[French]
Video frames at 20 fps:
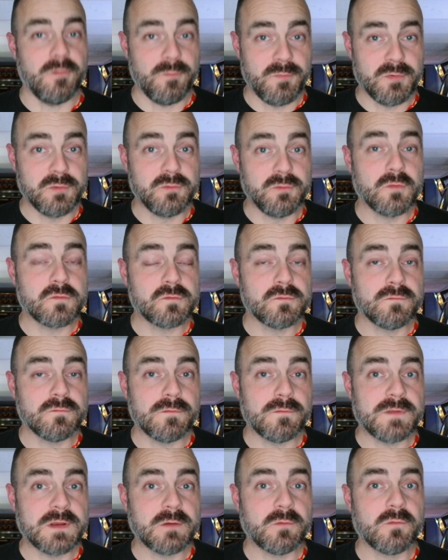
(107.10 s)
but de ce nouveau
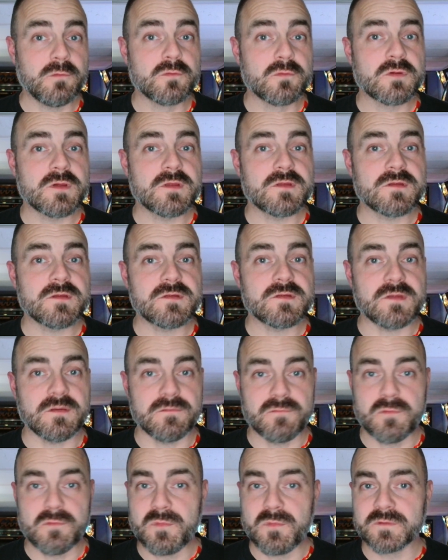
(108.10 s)
fil rouge, c'est de
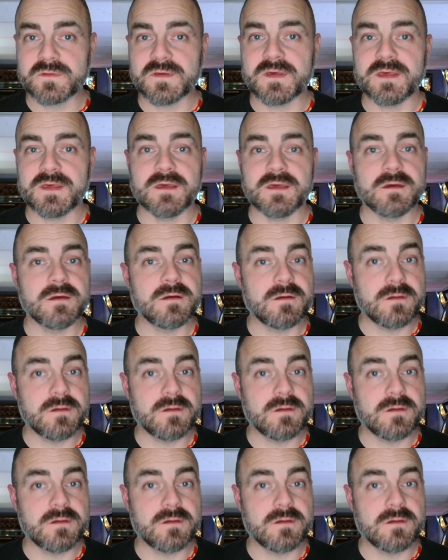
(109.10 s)
vous montrer